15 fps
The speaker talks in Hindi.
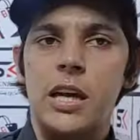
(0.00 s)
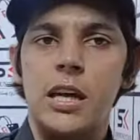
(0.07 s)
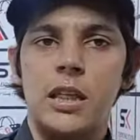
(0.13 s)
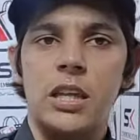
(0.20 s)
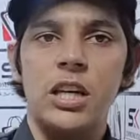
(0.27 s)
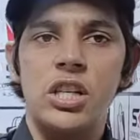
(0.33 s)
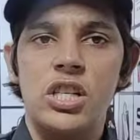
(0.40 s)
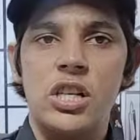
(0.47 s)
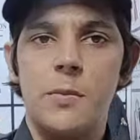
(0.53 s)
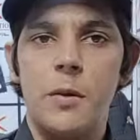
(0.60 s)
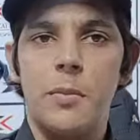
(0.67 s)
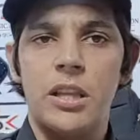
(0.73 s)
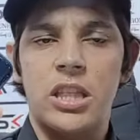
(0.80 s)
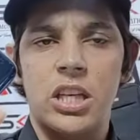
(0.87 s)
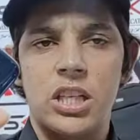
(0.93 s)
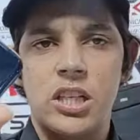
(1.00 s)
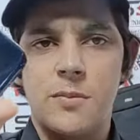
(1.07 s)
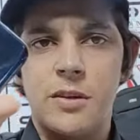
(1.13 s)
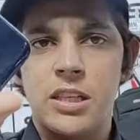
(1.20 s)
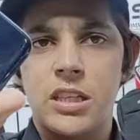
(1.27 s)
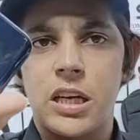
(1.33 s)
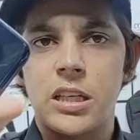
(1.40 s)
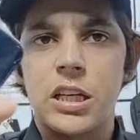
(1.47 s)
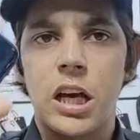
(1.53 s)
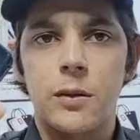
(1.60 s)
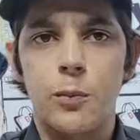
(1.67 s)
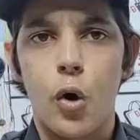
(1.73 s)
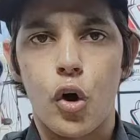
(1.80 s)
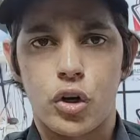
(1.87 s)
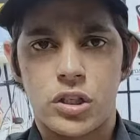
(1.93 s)
है तीन जी बी बत्तीस जी बी इसके साथ
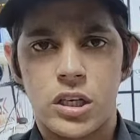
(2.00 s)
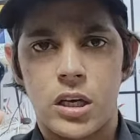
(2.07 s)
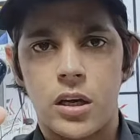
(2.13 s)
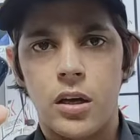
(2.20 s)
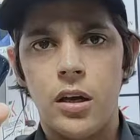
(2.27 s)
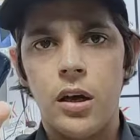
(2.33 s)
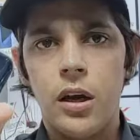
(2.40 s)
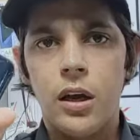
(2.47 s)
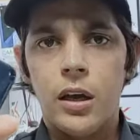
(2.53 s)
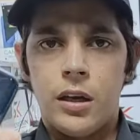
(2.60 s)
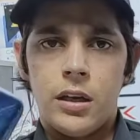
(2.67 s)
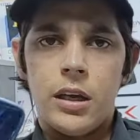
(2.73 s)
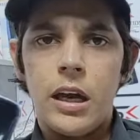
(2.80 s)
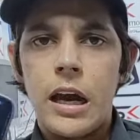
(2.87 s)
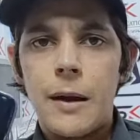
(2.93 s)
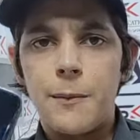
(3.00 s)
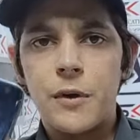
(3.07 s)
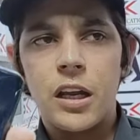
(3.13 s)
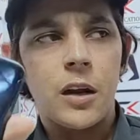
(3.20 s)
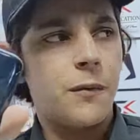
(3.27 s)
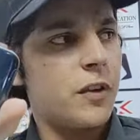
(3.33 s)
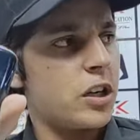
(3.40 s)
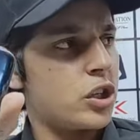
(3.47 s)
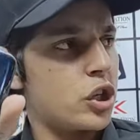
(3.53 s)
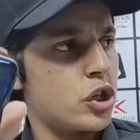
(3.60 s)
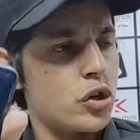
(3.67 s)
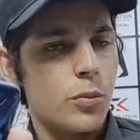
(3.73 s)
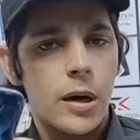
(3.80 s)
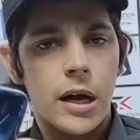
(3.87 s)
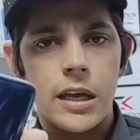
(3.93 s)
बॉक्स है ये आपके रेफरेंस से
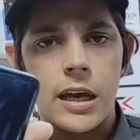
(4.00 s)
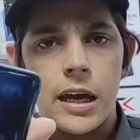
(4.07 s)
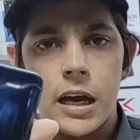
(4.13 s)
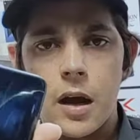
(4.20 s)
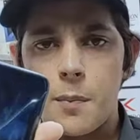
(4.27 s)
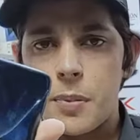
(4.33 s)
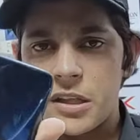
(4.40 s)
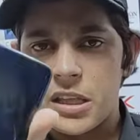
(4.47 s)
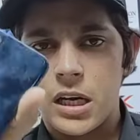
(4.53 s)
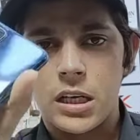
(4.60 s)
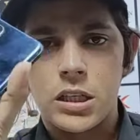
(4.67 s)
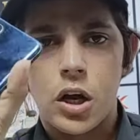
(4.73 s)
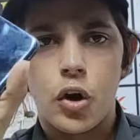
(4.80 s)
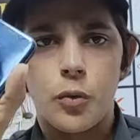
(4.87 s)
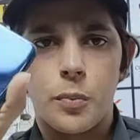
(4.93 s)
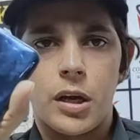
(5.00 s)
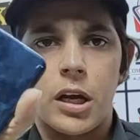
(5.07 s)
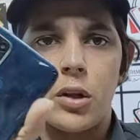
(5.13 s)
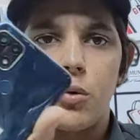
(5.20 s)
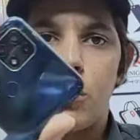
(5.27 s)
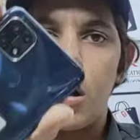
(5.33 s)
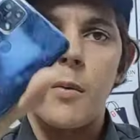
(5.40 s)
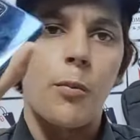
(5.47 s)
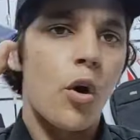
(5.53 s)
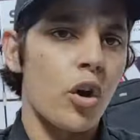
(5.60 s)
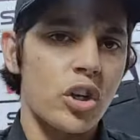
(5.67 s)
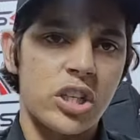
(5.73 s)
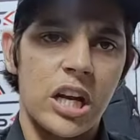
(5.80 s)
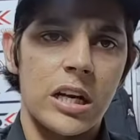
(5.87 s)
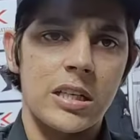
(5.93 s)
जो भाई आएगा पंद्रह हज़ार रुपये का दूंगा
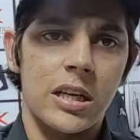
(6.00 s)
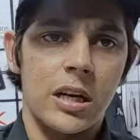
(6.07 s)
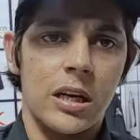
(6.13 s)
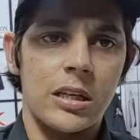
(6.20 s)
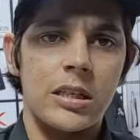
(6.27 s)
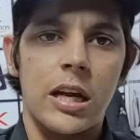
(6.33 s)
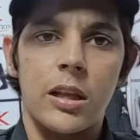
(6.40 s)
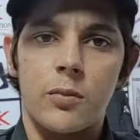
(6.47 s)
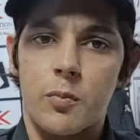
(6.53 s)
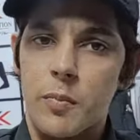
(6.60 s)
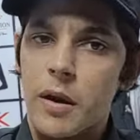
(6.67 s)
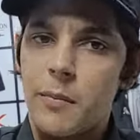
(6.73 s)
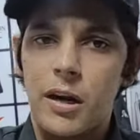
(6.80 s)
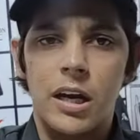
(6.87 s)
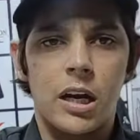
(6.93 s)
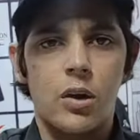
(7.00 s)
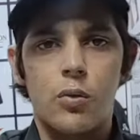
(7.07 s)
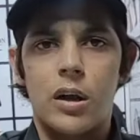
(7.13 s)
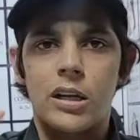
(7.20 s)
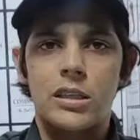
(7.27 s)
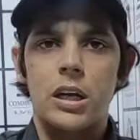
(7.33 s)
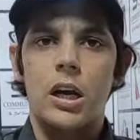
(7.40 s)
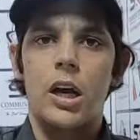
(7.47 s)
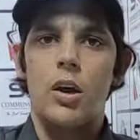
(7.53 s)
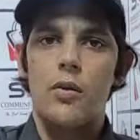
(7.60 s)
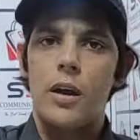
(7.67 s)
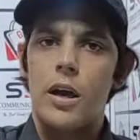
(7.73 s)
बॉक्स चार्जर के साथ पेमेंट एडवांस लगाओ